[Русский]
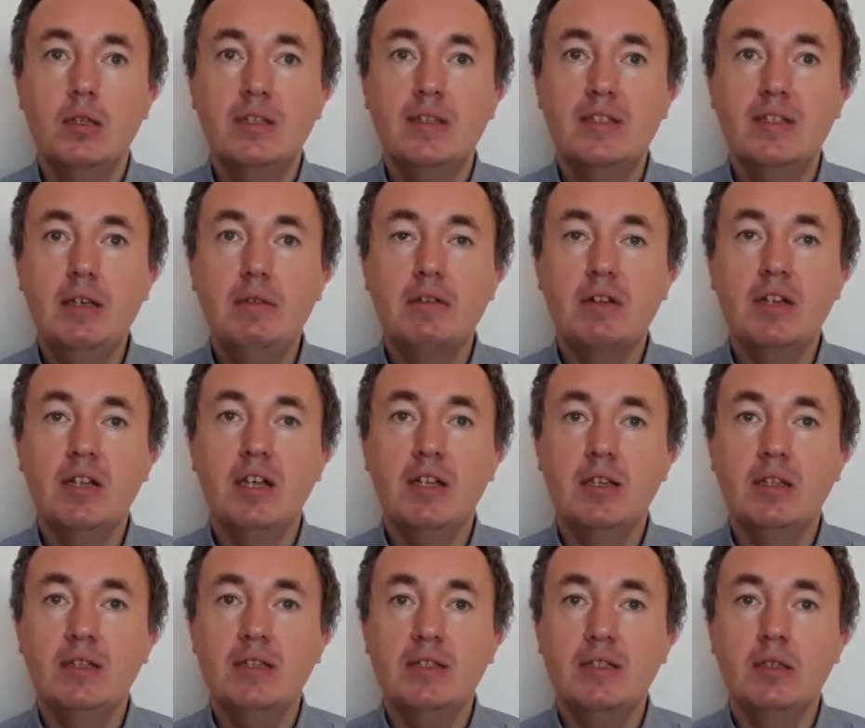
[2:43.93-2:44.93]
те
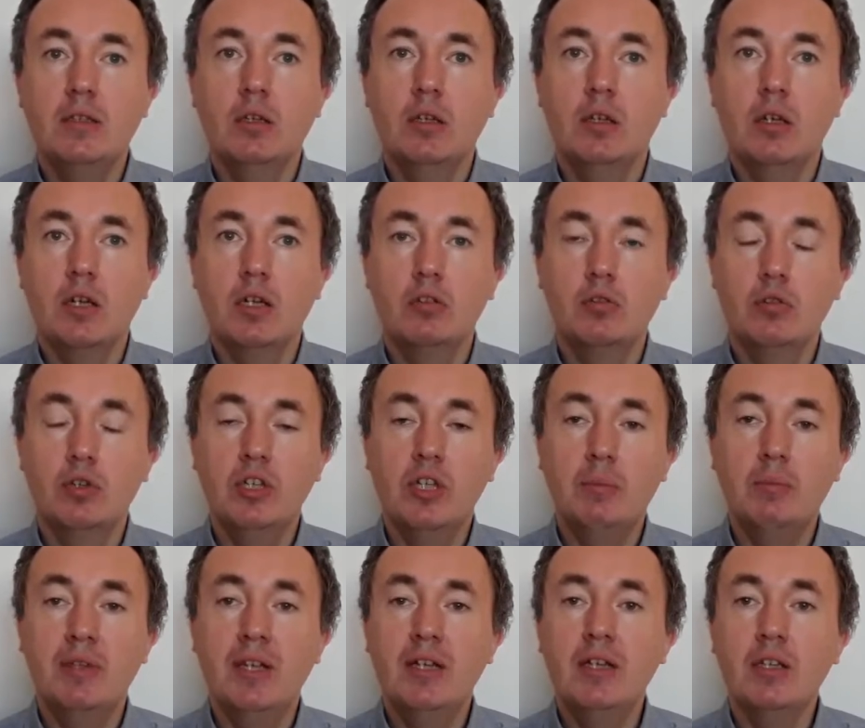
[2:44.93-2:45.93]
вероятности, которые
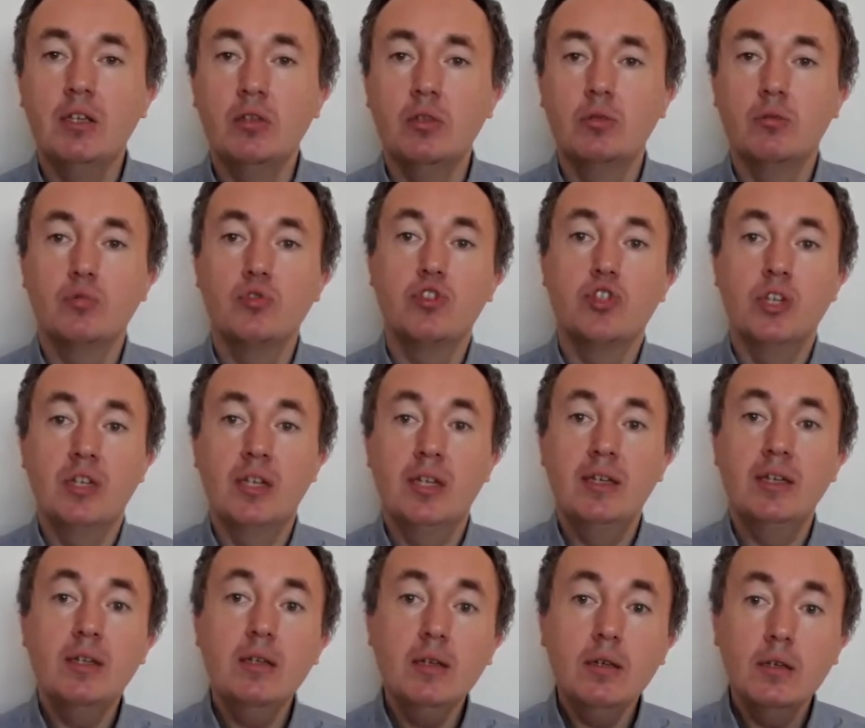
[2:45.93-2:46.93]
нам даны, уже
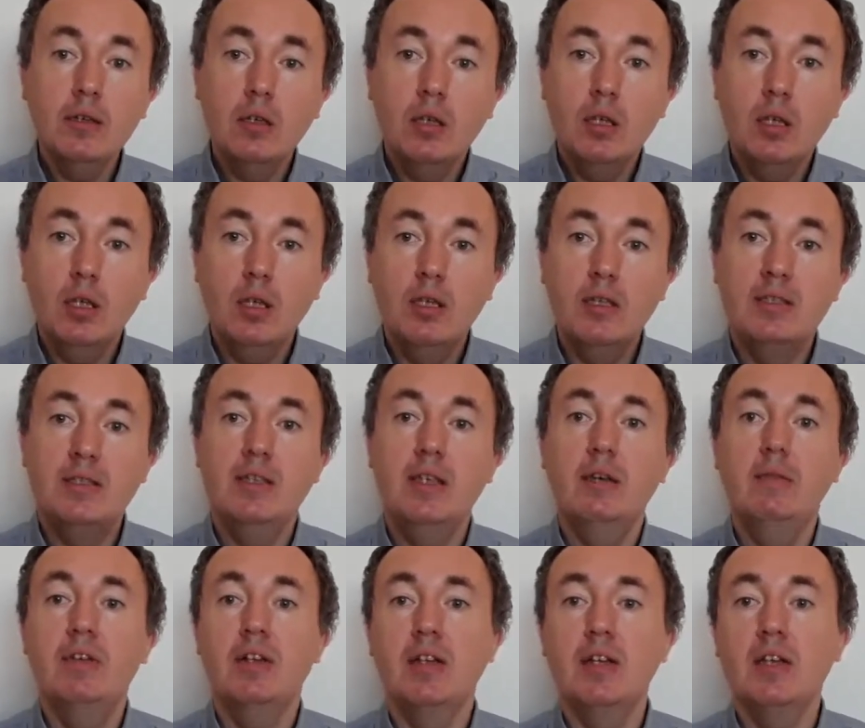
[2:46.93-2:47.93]
даны, и
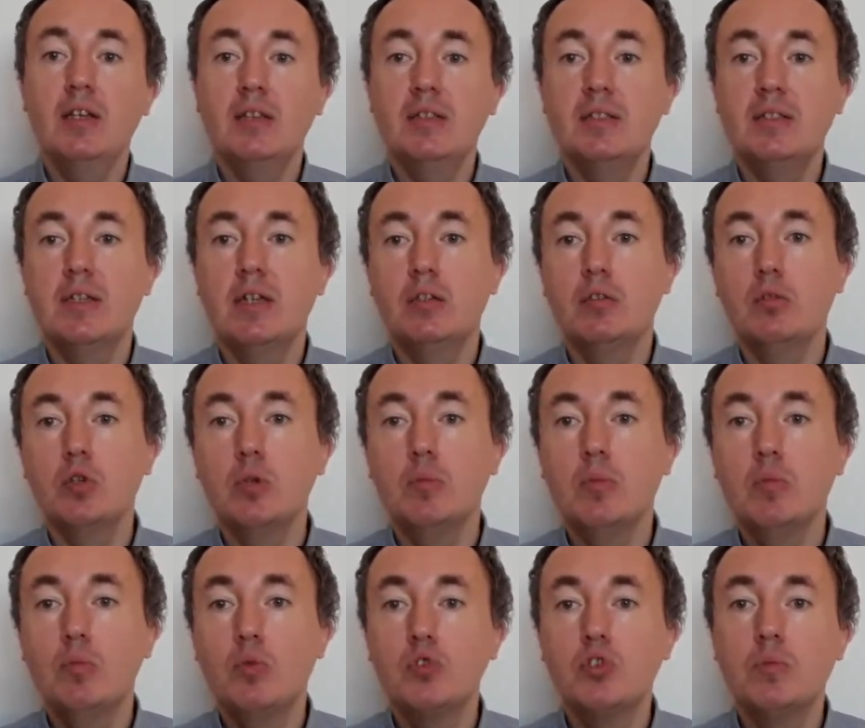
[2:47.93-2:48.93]
те вероятности, которые
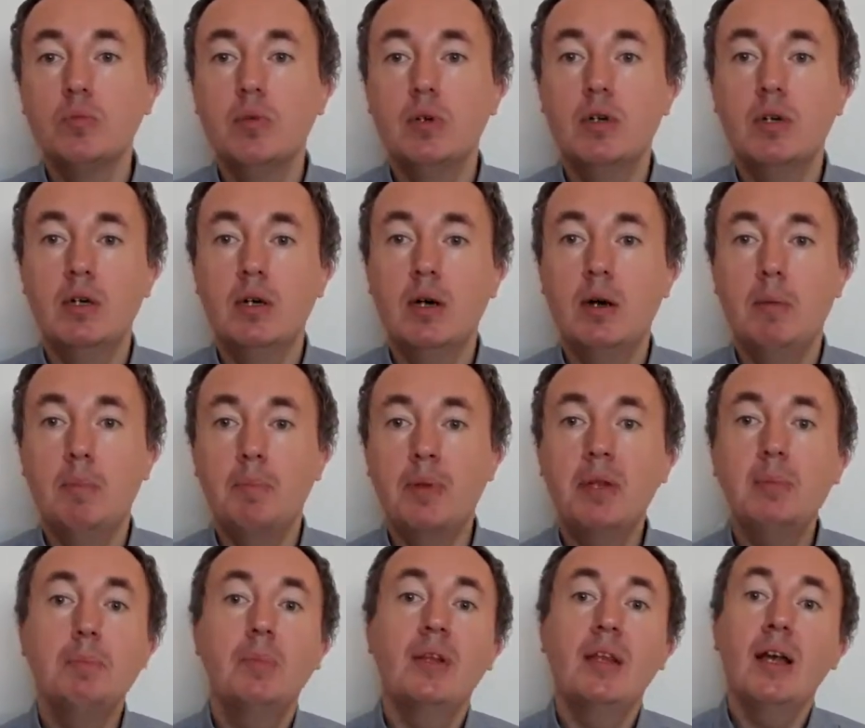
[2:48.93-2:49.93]
мы можем э,
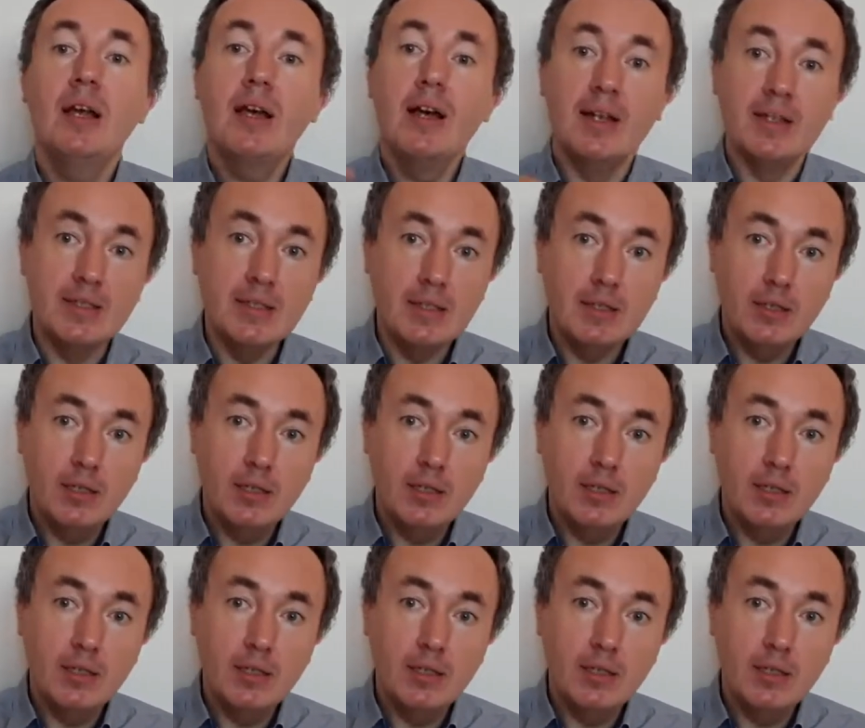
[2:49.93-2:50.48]
предполагать.